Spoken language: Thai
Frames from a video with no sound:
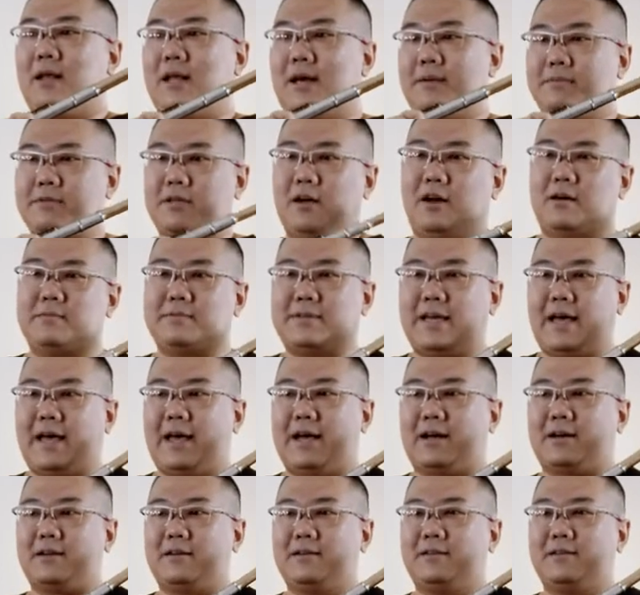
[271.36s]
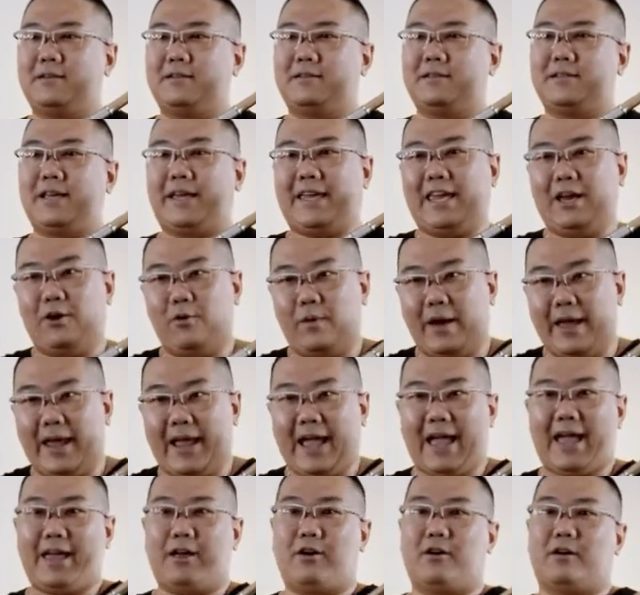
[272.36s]
เริ่มซ้อมจากสเกล
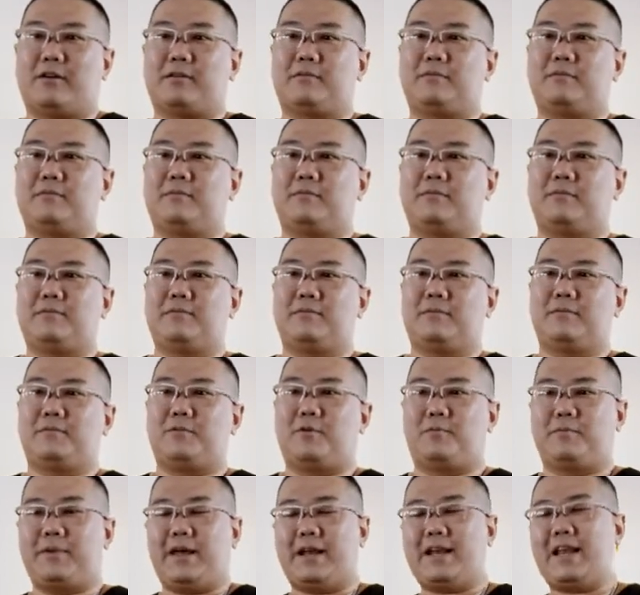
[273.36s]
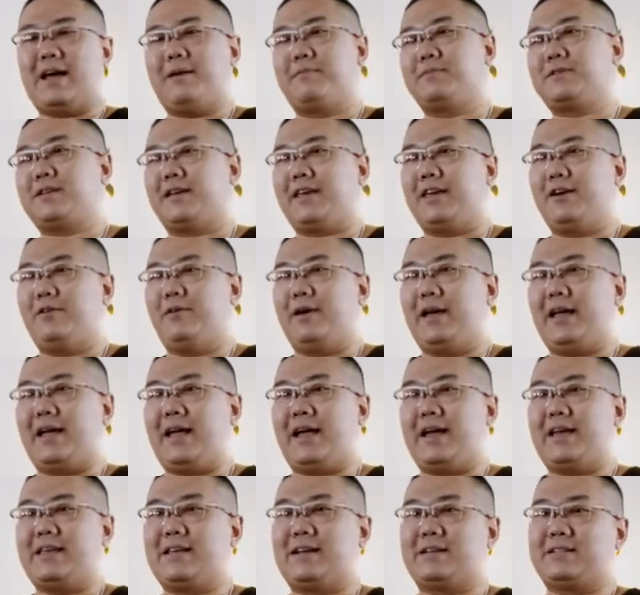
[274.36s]
ง่ายๆก่อน ผมแนะนำสเกลง่า
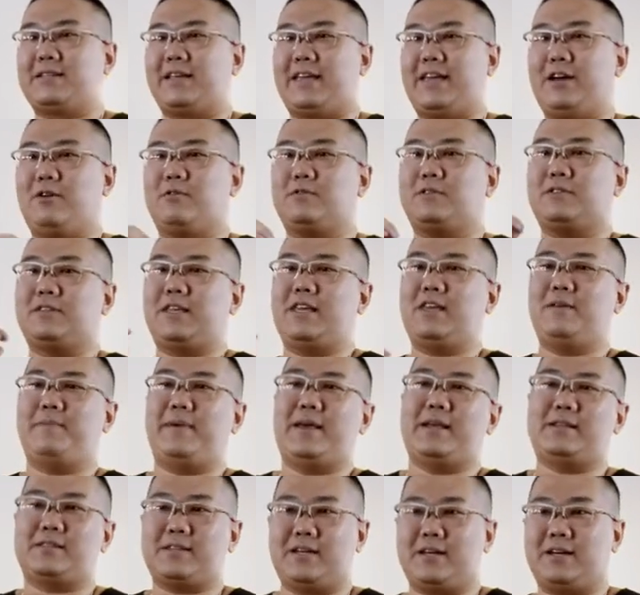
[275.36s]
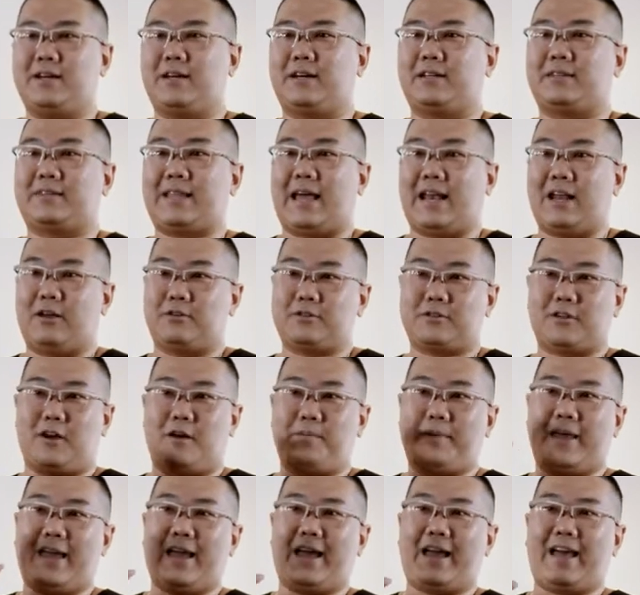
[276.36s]
ยๆ อย่างสเกล C major แต่เราซ้อ
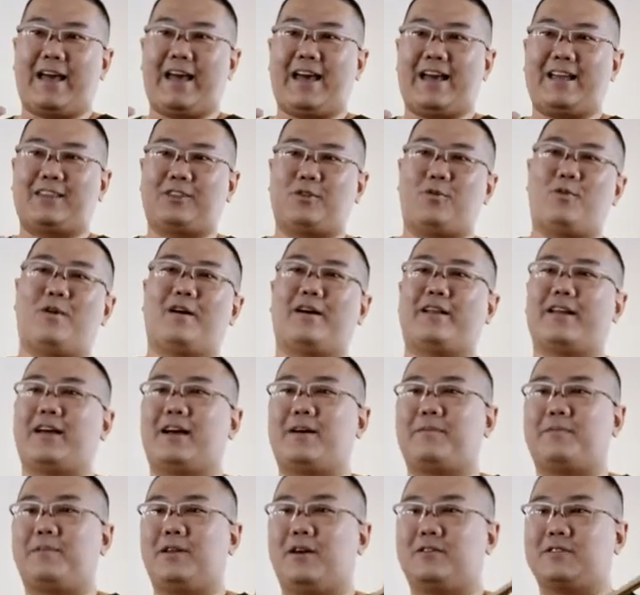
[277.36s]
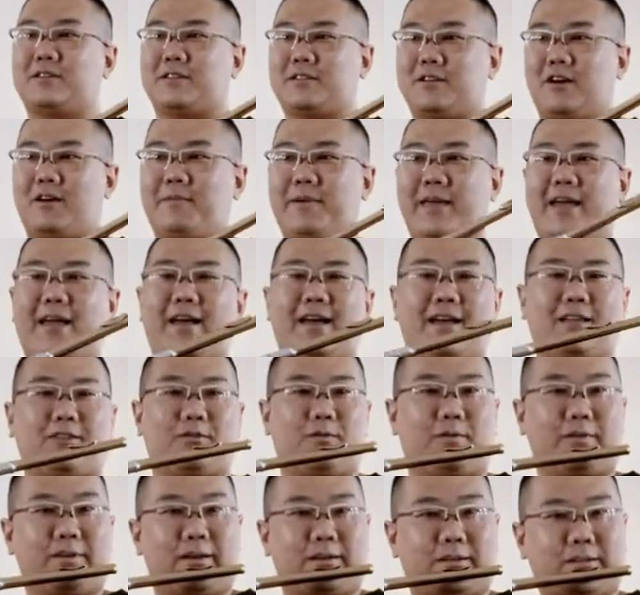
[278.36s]
มแค่ 5 ตัวนะครับ เราจะซ้อมแค่ 5
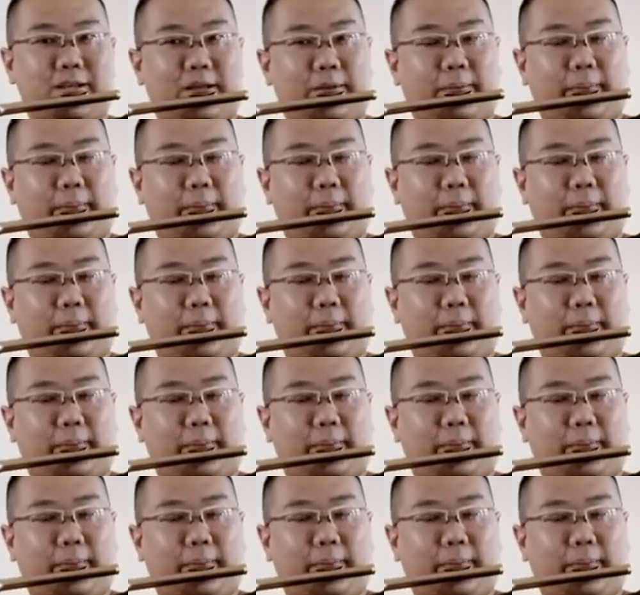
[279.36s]
ตัวอย่างเช่